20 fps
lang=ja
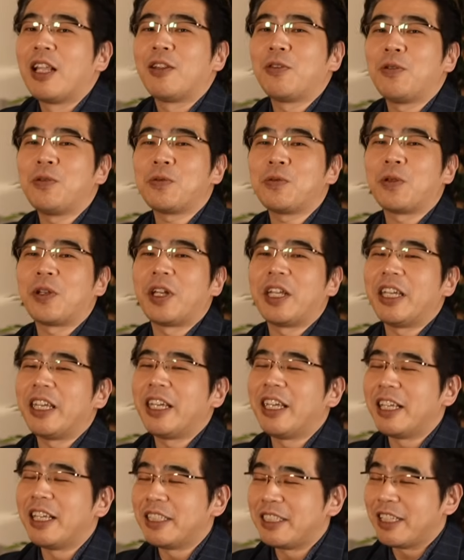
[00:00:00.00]
ということで、
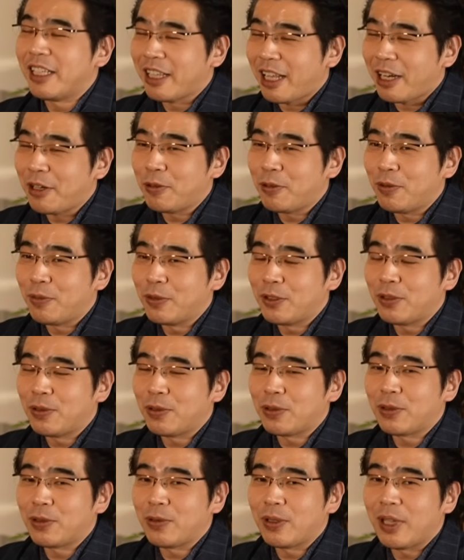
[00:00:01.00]
えー、全7項目
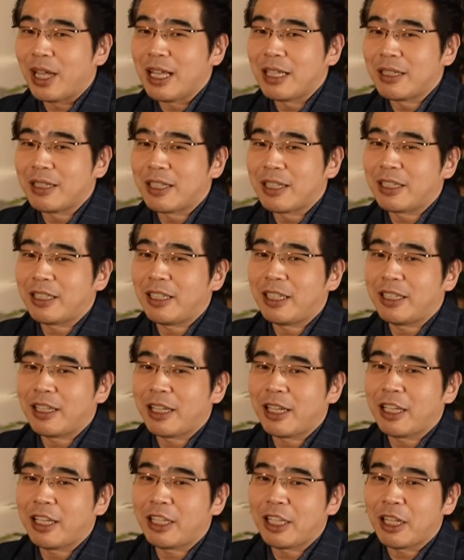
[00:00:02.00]
ご紹介させていた
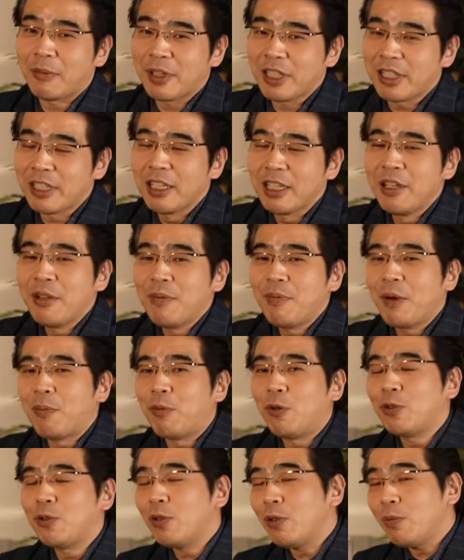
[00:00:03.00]
だいています。まあ、
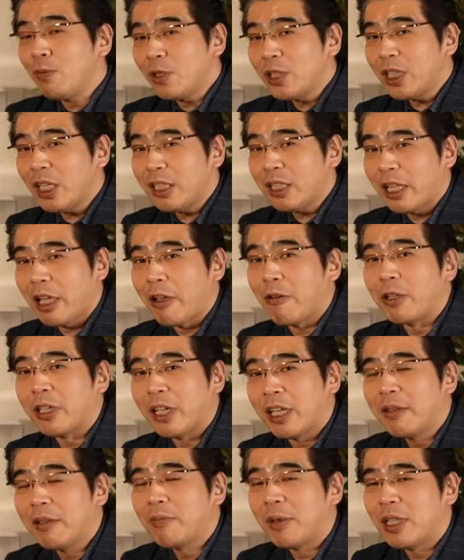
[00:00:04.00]
冒頭申し上げたように
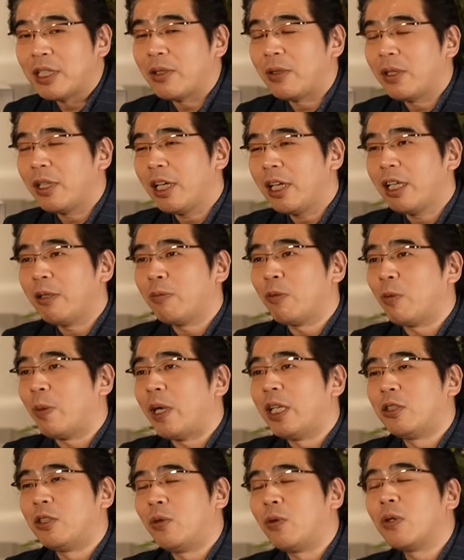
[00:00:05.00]
ね、まあ、それ以外にも
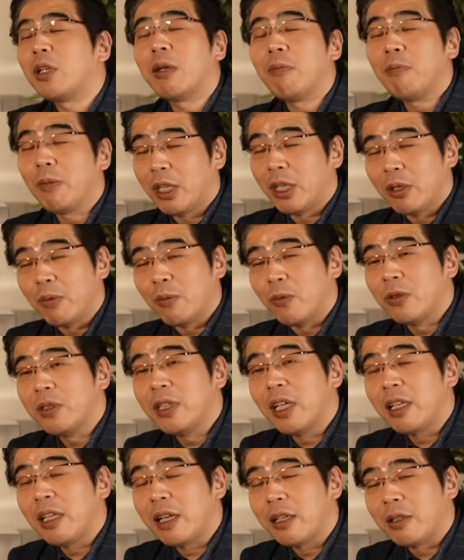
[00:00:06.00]
まあ条件面の問
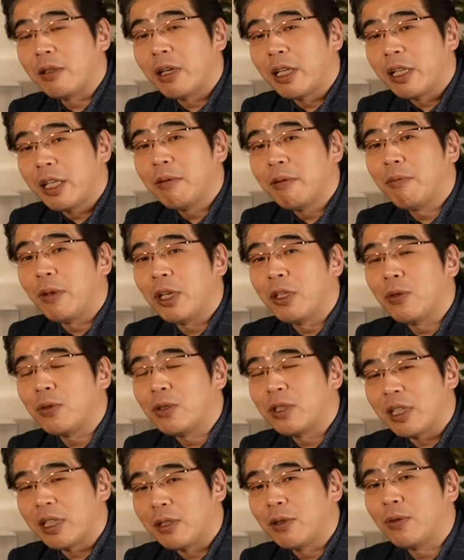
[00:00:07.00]
題であるとかね、まあ、容
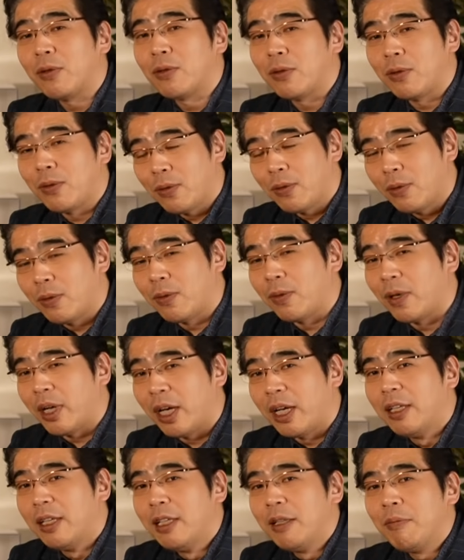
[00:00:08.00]
姿がどうのこうのと
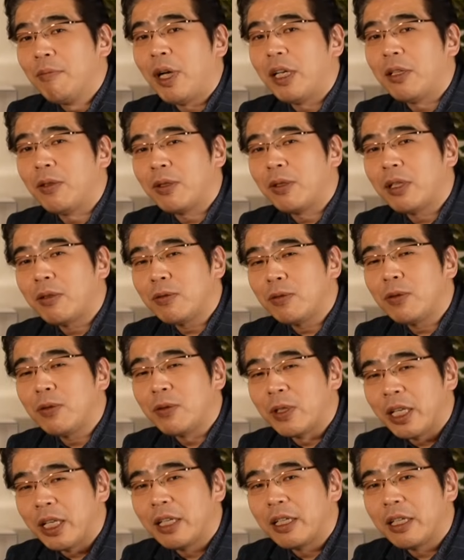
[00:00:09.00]
か、まあ、いろんなこと
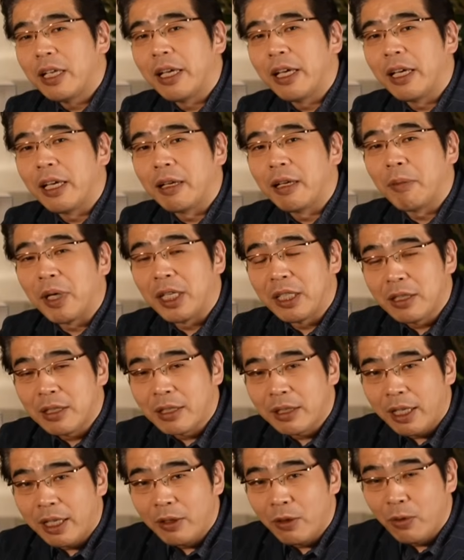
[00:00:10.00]
をね、えー、まあ、いく
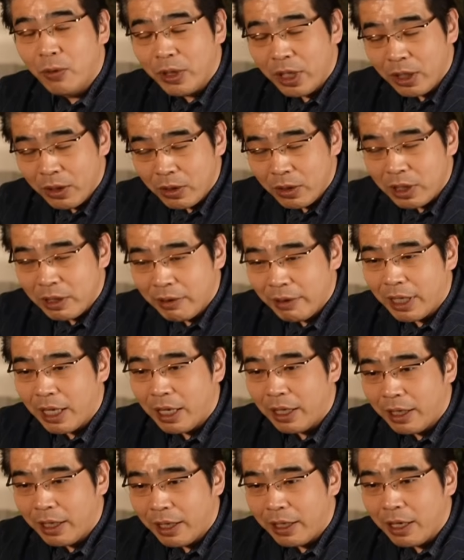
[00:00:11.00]
つか要件としては
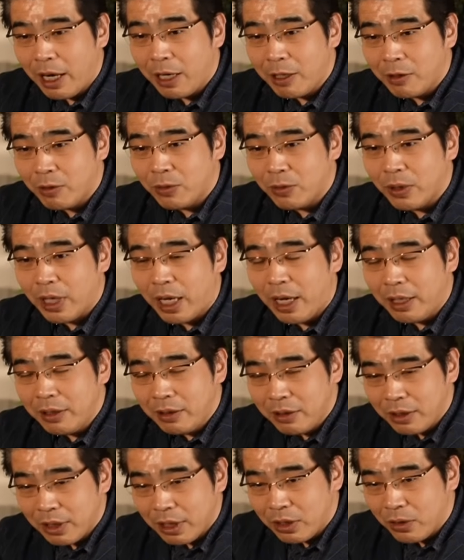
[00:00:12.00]
考えられることがあ
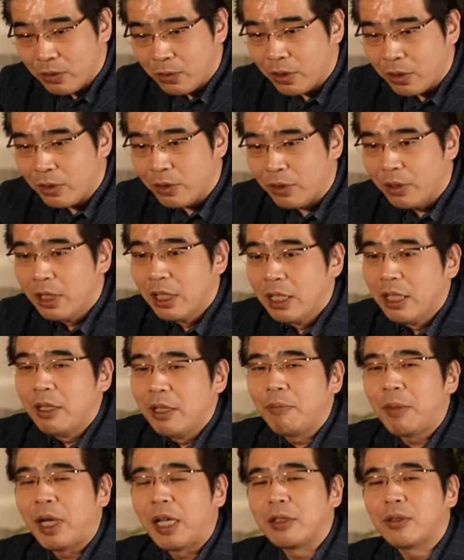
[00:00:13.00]
るんでしょうけど、
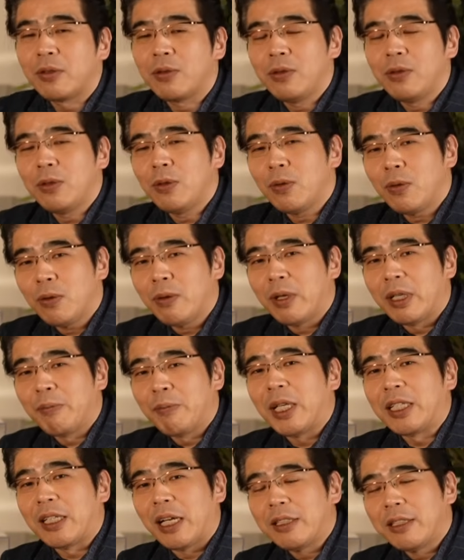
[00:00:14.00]
まあ、そういうところは
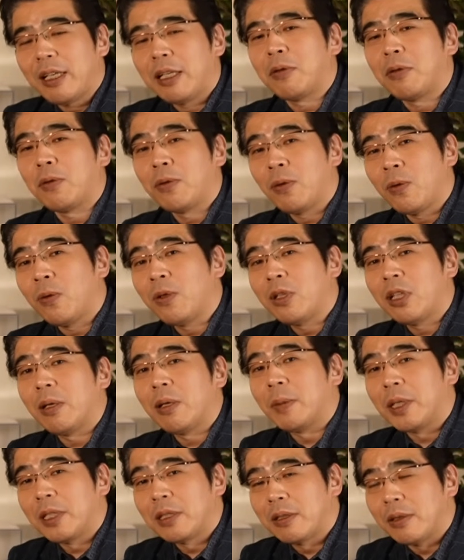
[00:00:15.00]
まあ大体整って
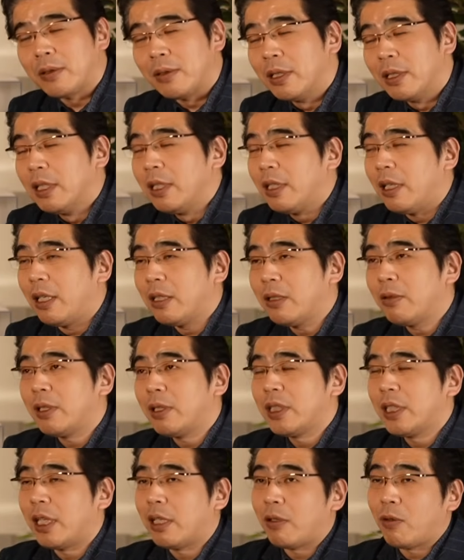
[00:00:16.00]
ますと、あとは
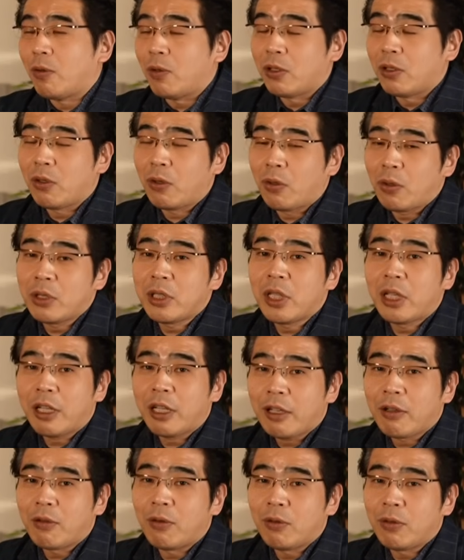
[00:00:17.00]
じゃあこう人としてね、
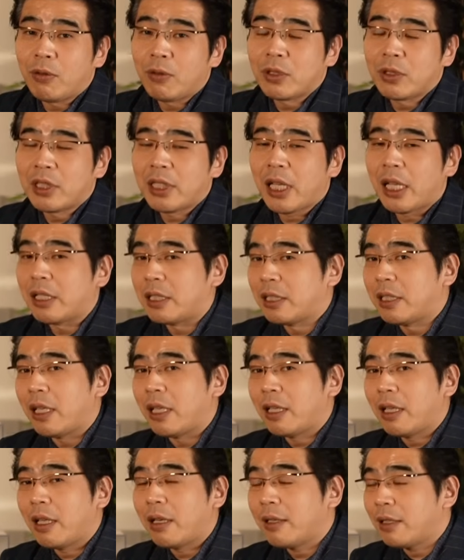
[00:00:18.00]
今後お付き合いして
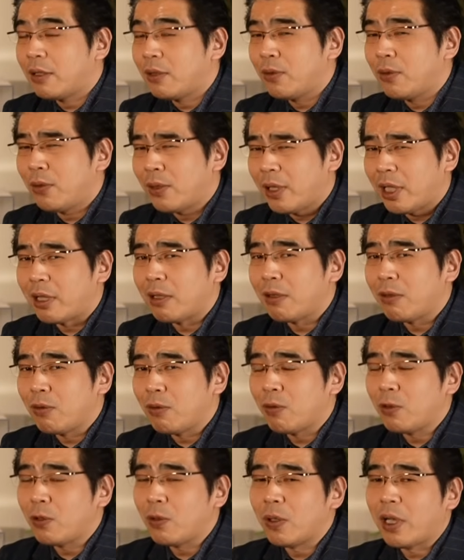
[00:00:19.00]
いけるかどうかっていう
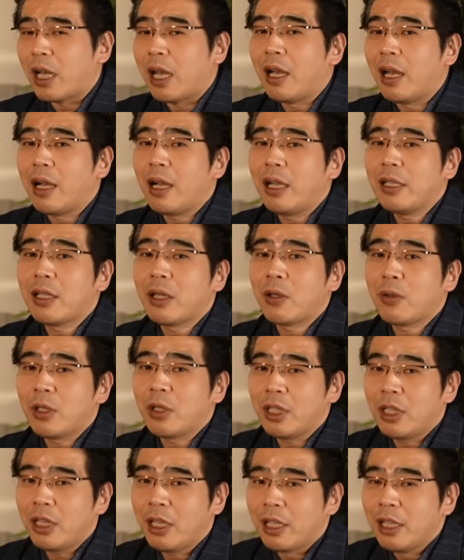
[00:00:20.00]
ことを考えたと
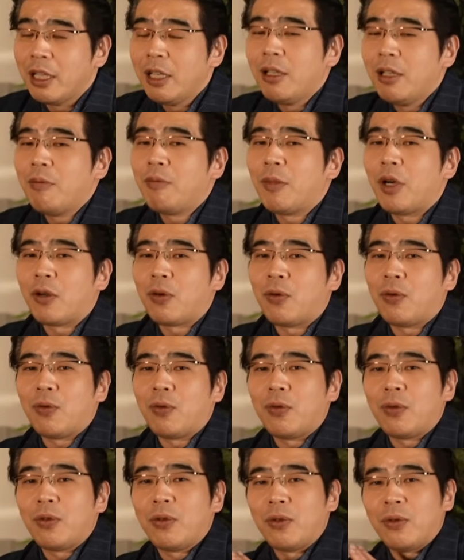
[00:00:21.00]
きに、まあ、こう
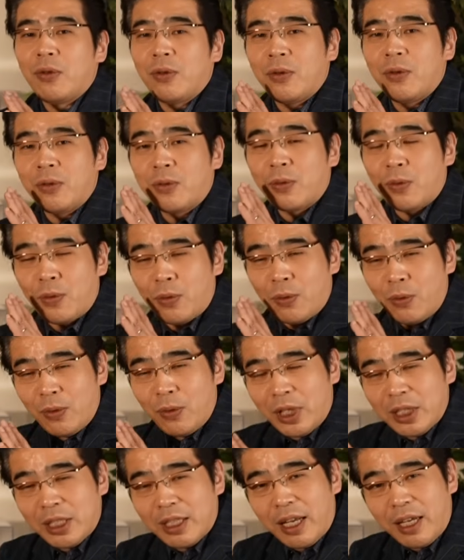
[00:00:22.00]
いうところ
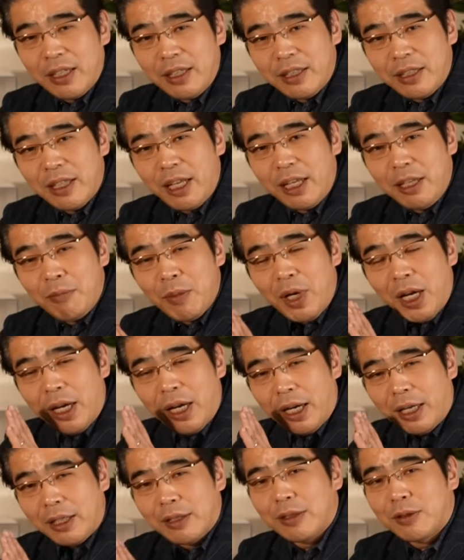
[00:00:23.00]
が大体
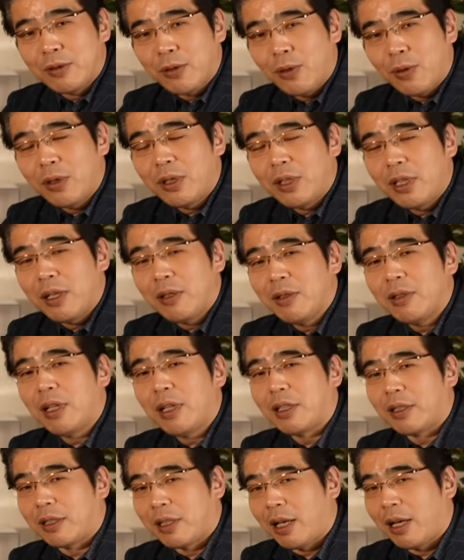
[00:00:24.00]
まあ揃ってるん
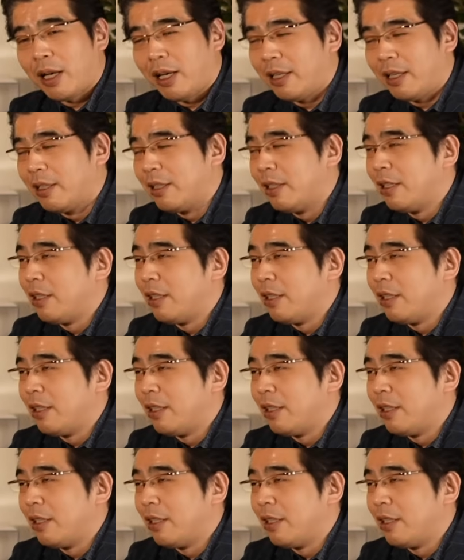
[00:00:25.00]
だったら、